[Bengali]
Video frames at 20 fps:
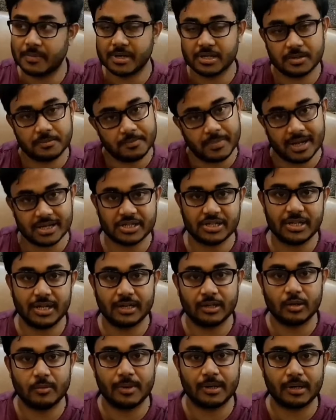পাশাপাশি
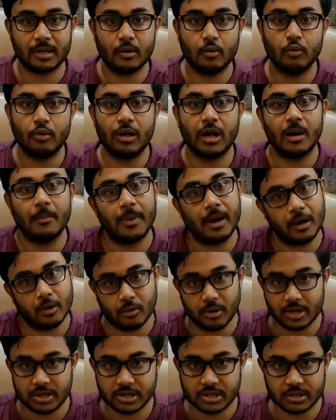পাশেই একদম একটা হুক্কা
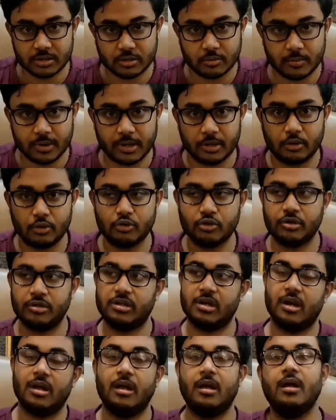বারও আছে তোমরা কিন্তু
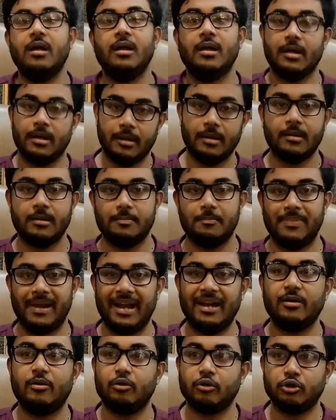যারা
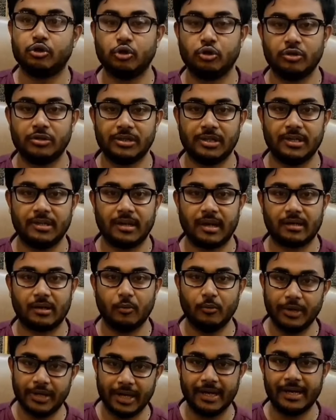প্ল্যান করছো যে
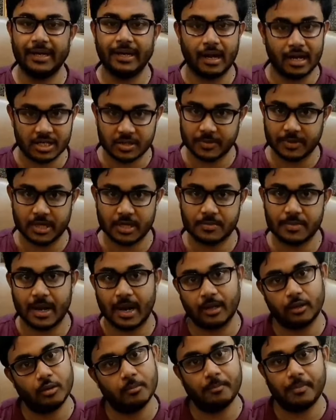একটা উইকেন্ডে আসবে
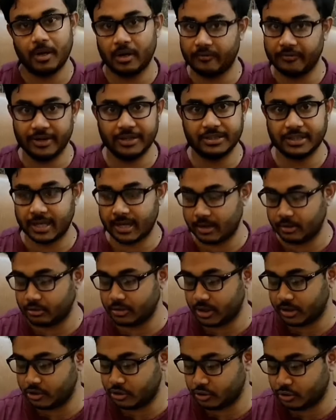আসবে একদম পারফেক্ট জায়গা
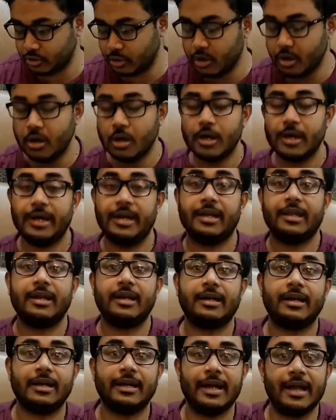কিন্তু তার জন্য
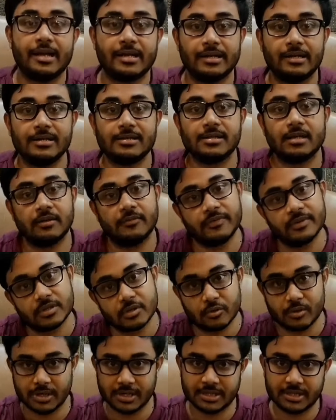এনাদের একটা ক্যাটারিং
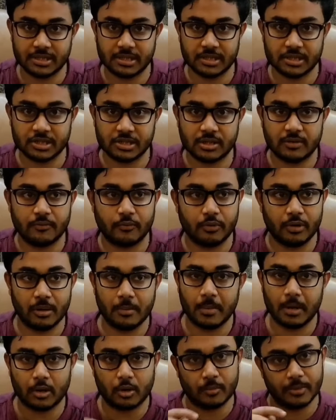সার্ভিসও আছে সেটার
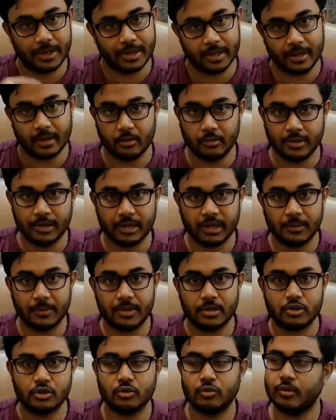ফোন নাম্বারটা তোমরা এখানে এখন
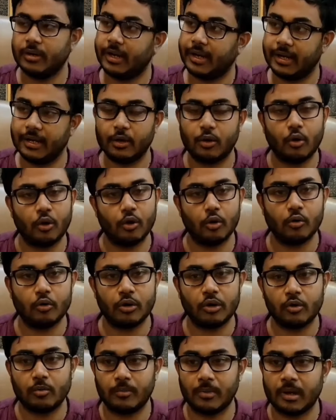দেখতে পাচ্ছ এখানে কল
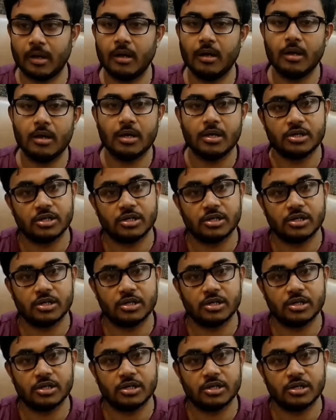করে তোমরা